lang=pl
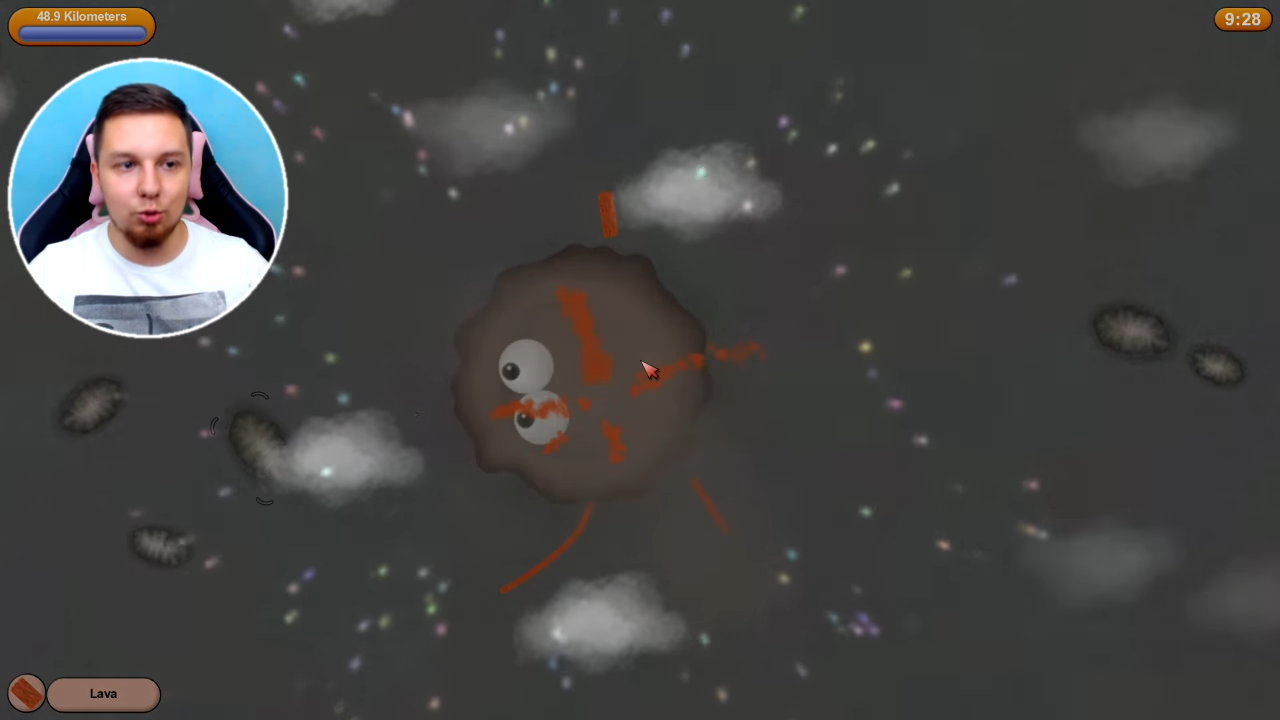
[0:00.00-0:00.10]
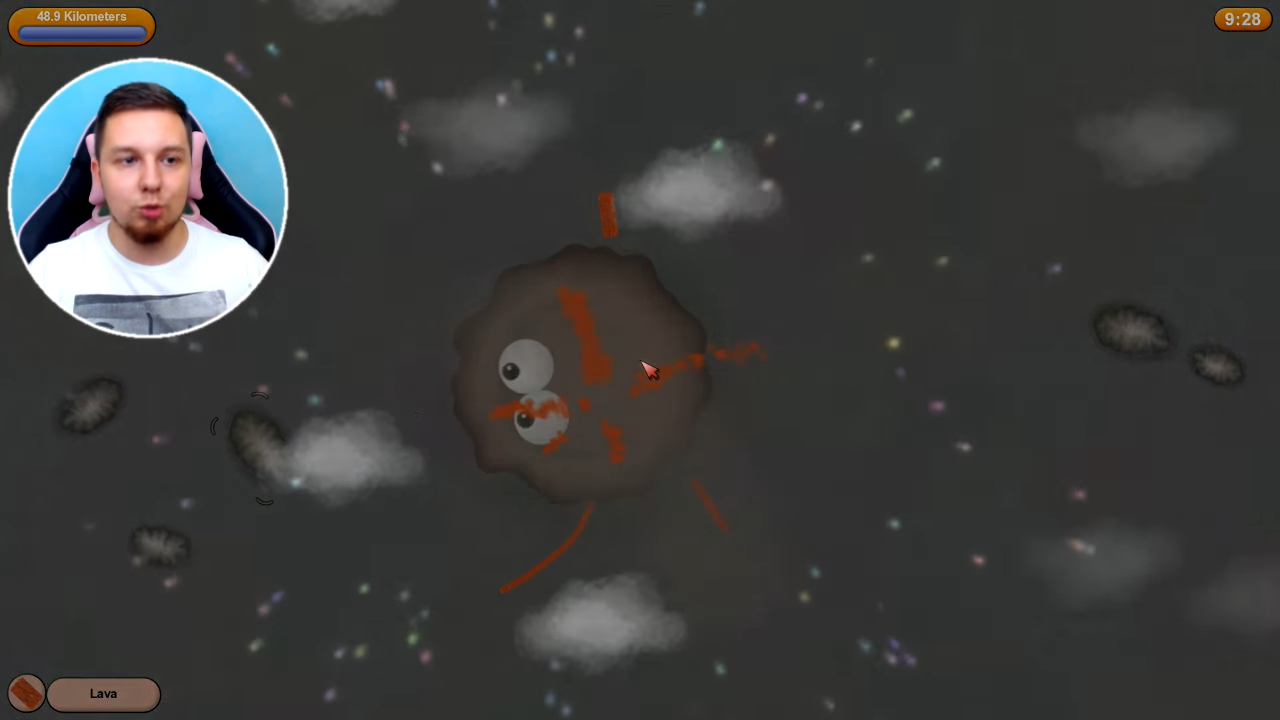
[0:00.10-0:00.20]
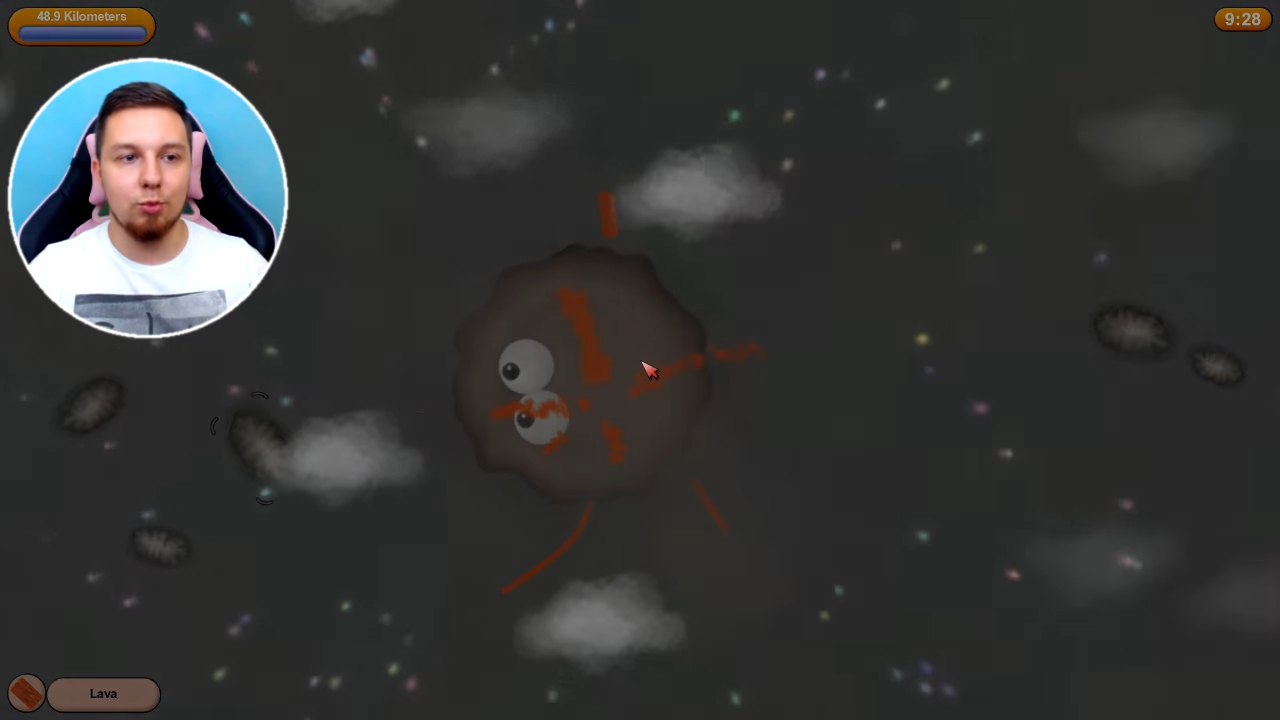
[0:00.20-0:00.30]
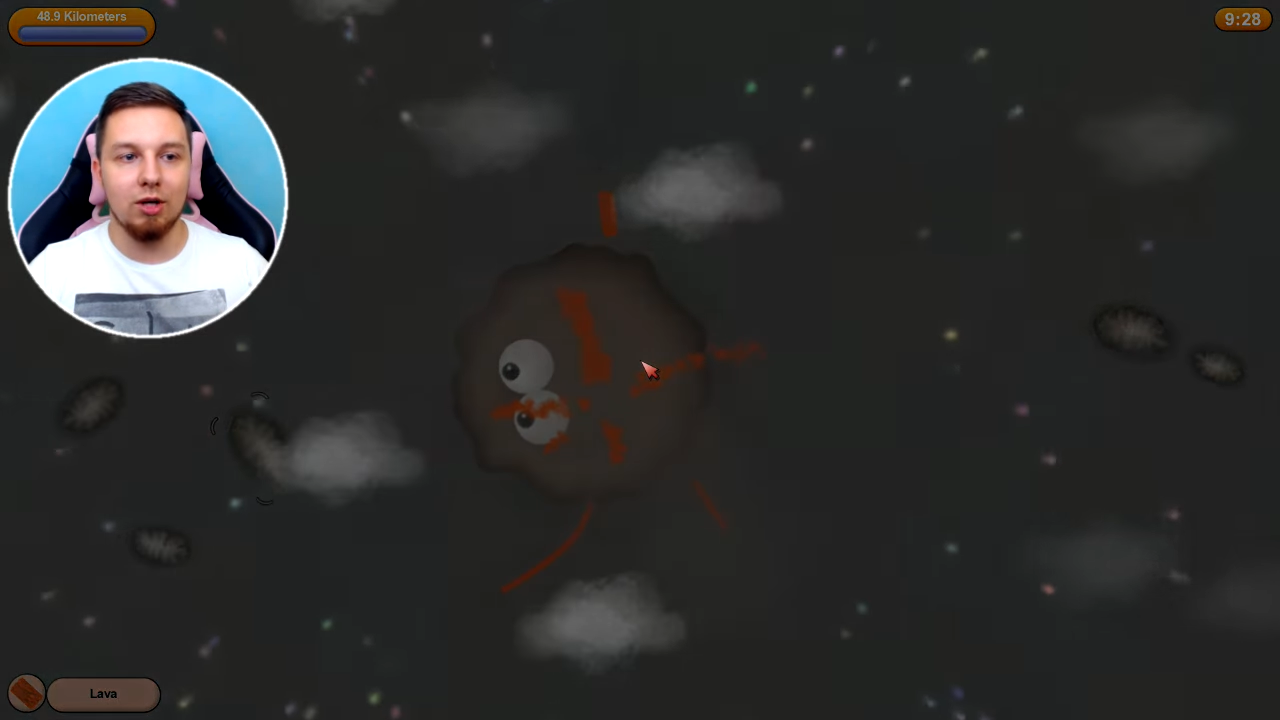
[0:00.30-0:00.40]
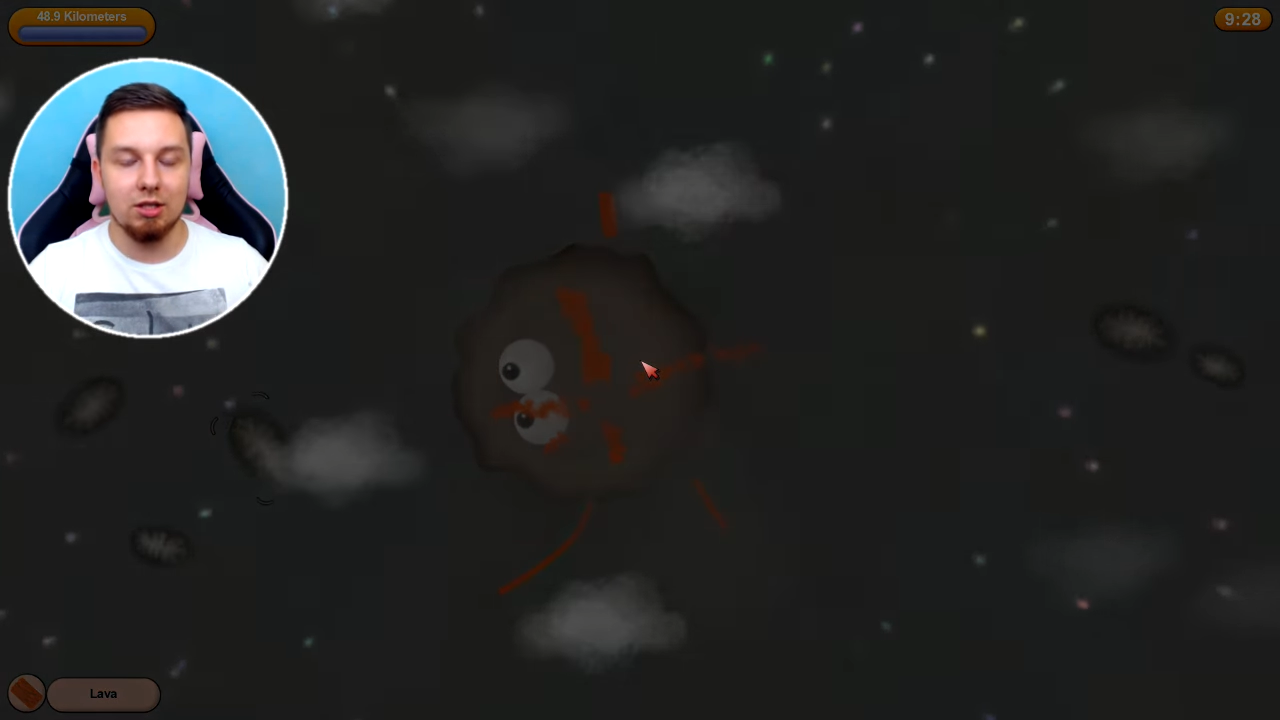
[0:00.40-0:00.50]

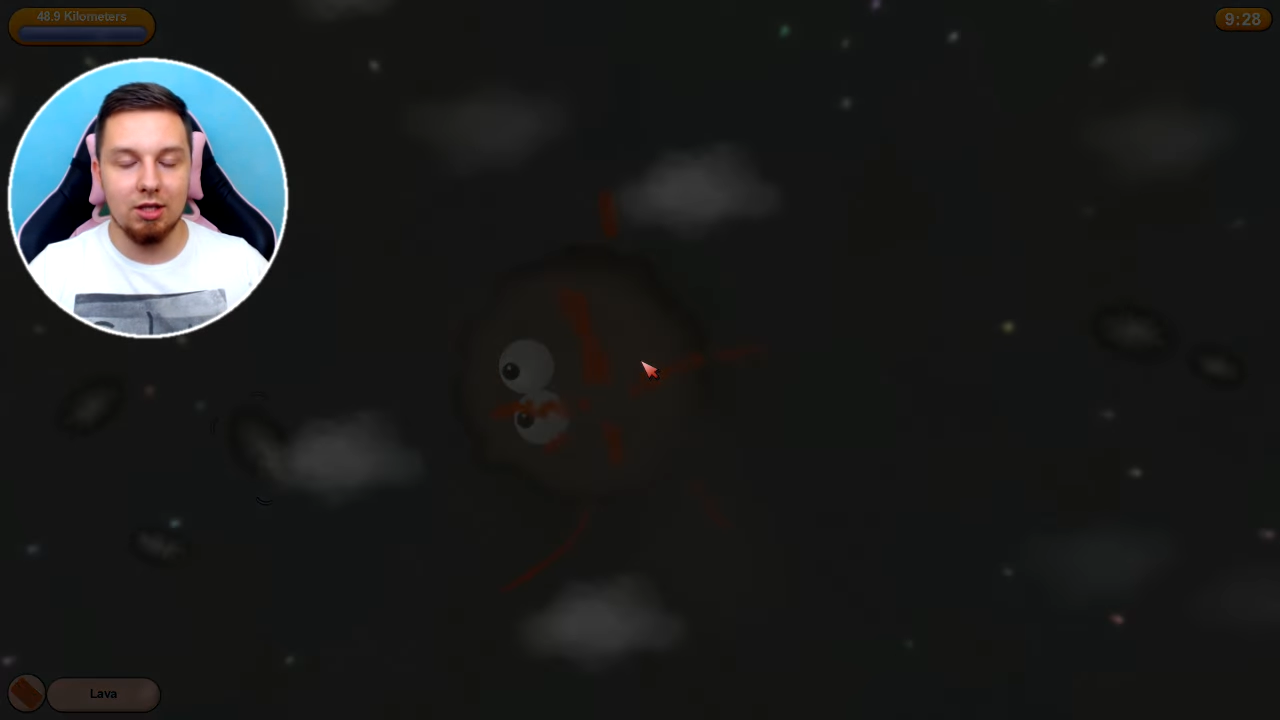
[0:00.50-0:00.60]
już mogę.